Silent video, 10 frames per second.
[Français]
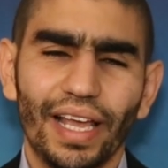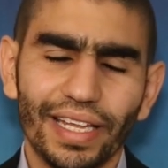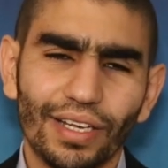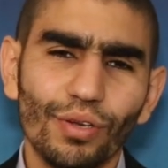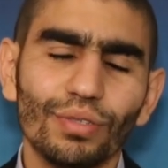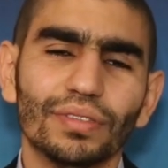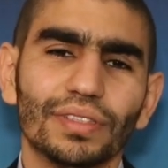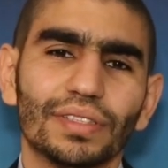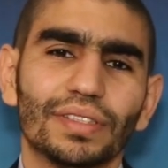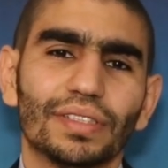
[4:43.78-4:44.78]

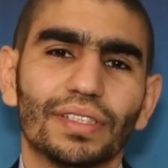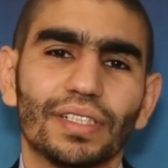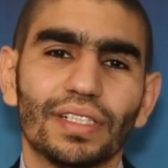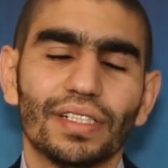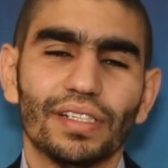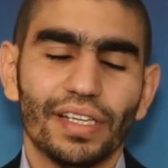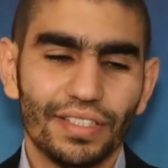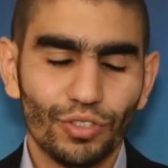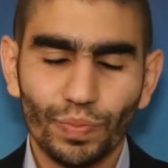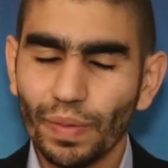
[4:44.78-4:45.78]
Aide-le.
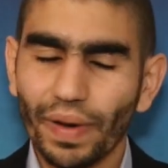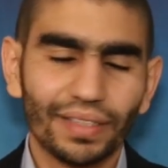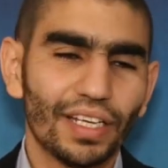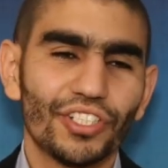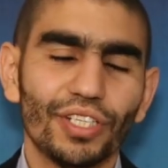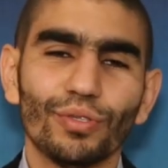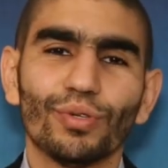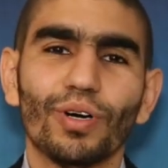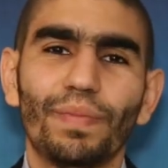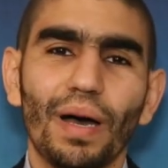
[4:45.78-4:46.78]
Si tu peux partager de
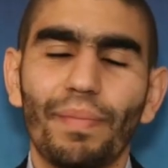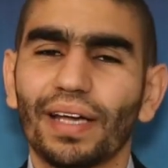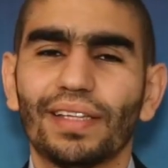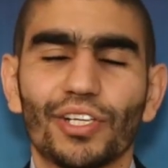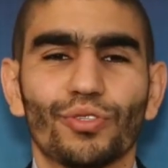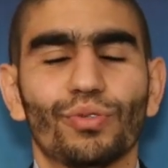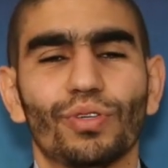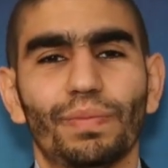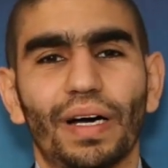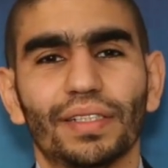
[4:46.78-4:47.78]
ton repas, partage de
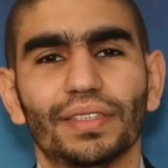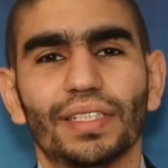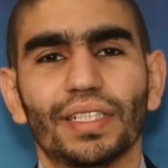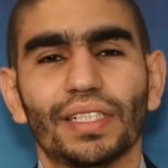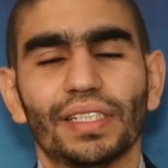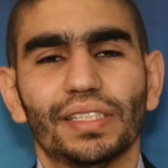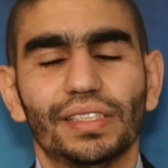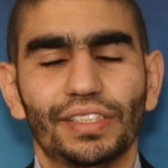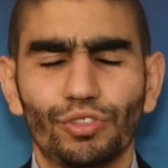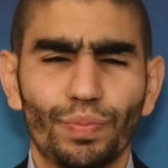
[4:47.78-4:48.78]
ton repas.
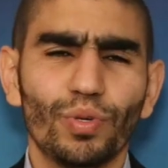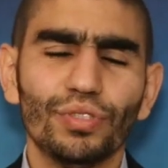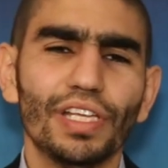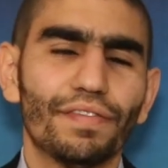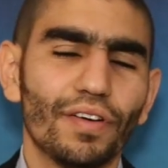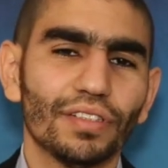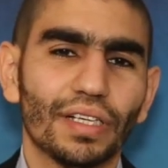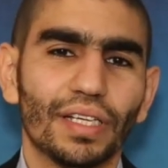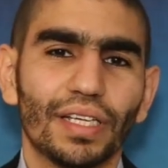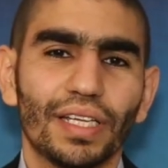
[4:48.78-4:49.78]
Si tu peux le
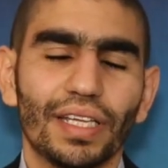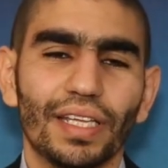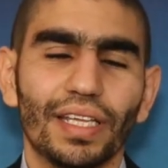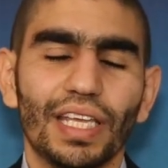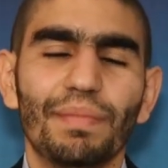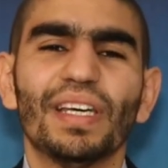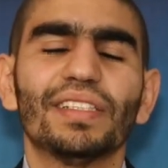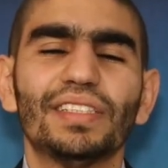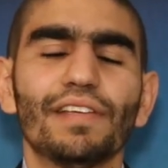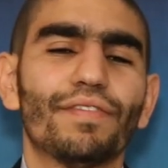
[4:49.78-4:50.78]
défendre, eh
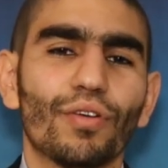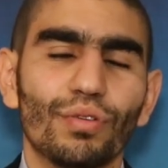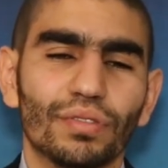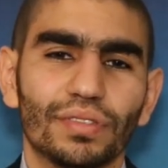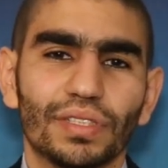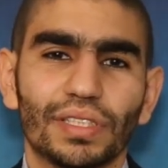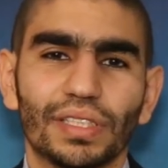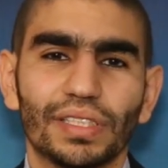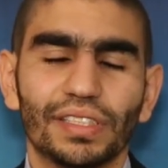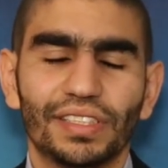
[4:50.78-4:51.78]
bien défends-le.
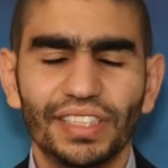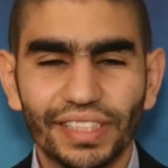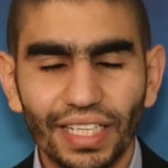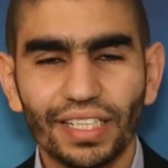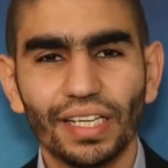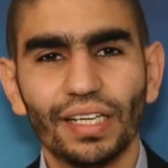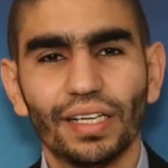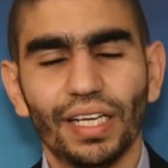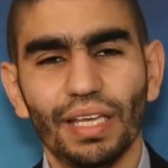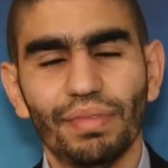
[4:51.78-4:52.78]
Si
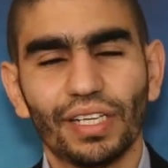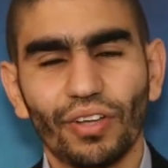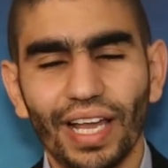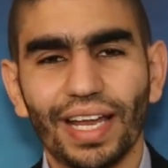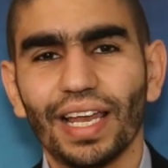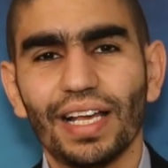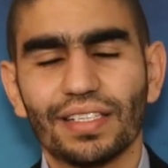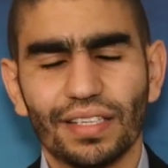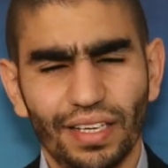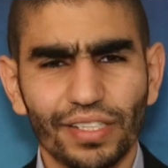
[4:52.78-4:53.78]
quelqu'un, eh bien dans la
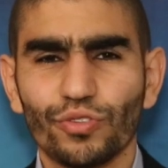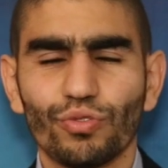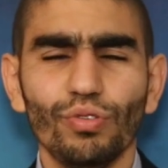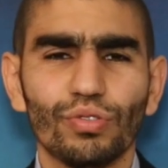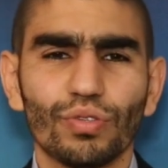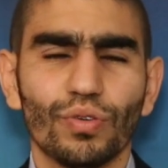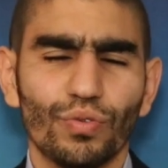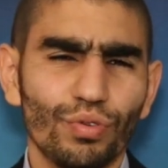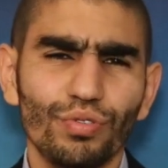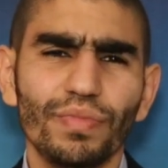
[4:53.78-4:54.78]
classe, l'insulte
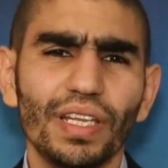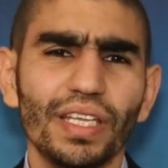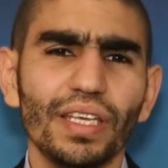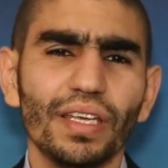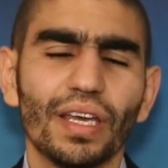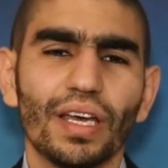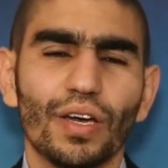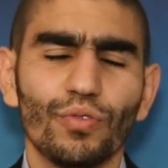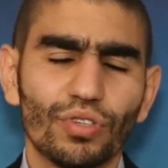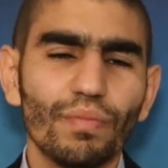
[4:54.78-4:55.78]
ou l'humilie
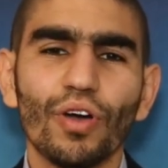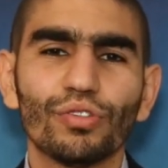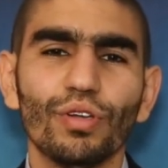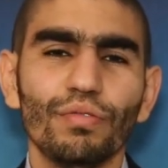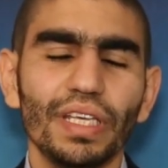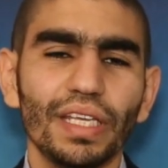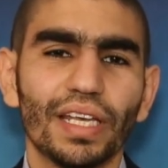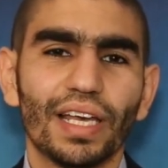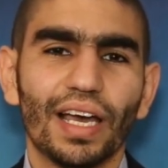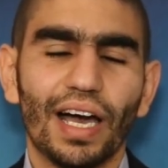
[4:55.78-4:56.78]
ou se moque de lui,
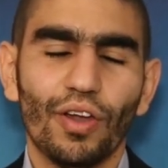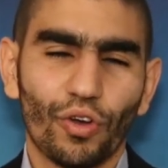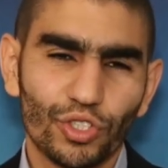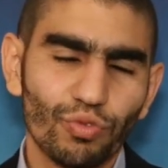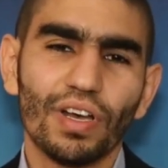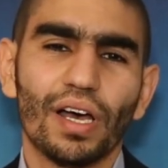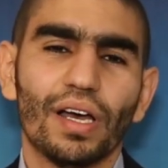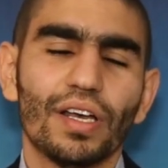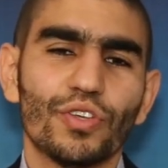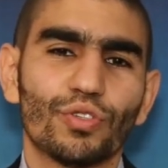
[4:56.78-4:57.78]
alors
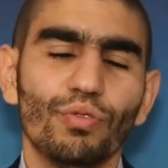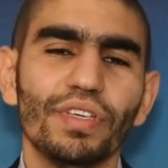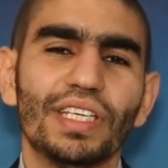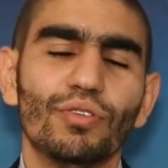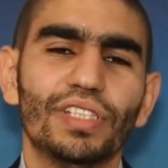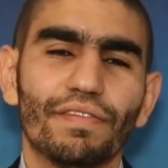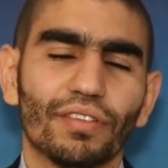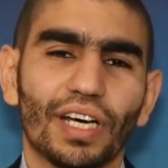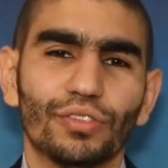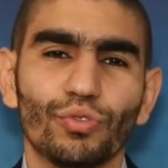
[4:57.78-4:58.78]
sois celui qui le
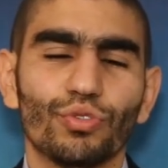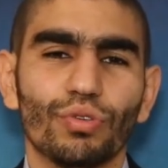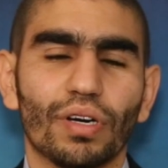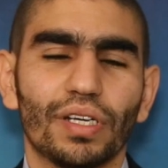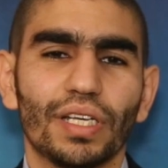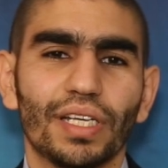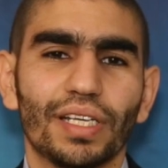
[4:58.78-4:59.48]
défendra toujours.